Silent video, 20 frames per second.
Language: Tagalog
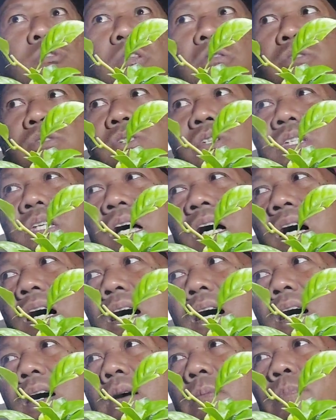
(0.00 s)
mo to sa
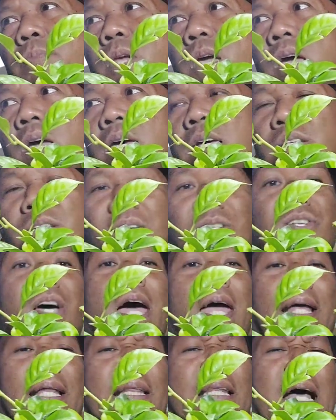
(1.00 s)
sa
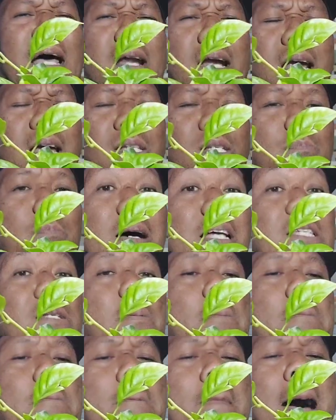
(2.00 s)
Giant RS, mas
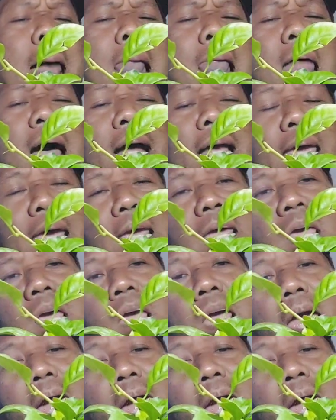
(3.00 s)
malaki.